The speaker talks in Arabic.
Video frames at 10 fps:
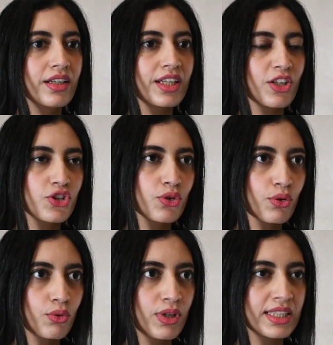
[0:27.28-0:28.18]

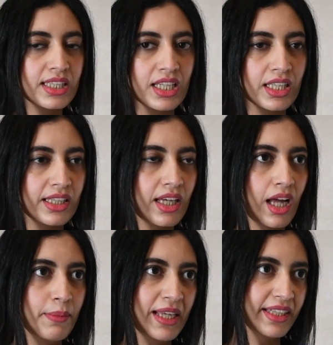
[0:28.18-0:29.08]
كنشكر السيد
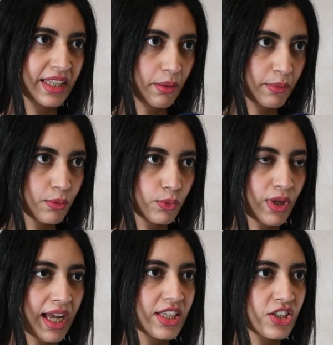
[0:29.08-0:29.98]
عبد الهادي حميمو
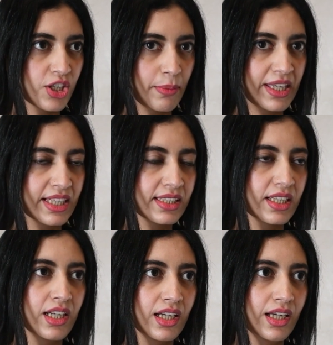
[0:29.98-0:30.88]
رئيس جمعيه
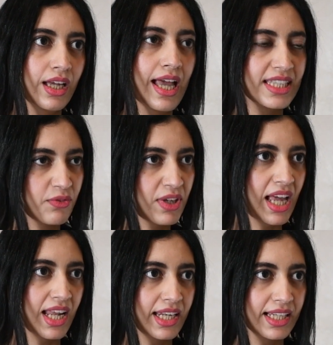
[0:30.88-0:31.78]
اسفي
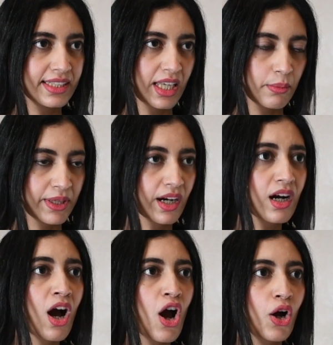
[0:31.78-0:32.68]
الان
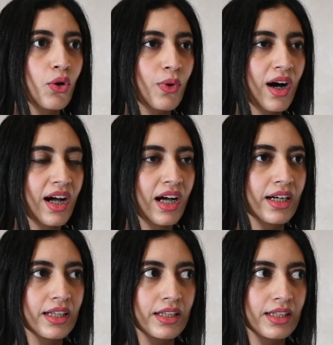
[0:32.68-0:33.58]
للتنميه
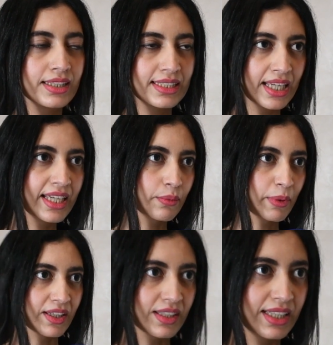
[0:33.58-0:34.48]
والسيد
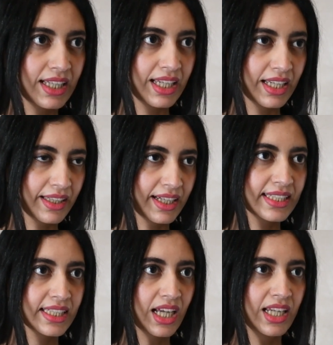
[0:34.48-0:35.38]
بدر الدين
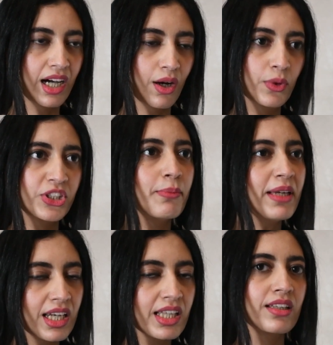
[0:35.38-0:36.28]
الادريسي على
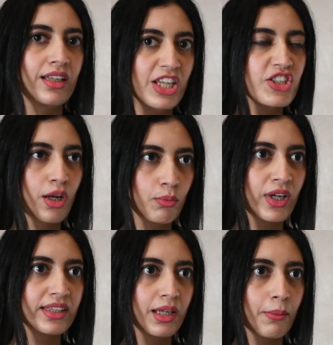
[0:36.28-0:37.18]
وجميع اللجنه
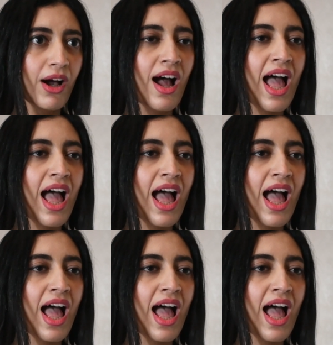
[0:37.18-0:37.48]
المنظمه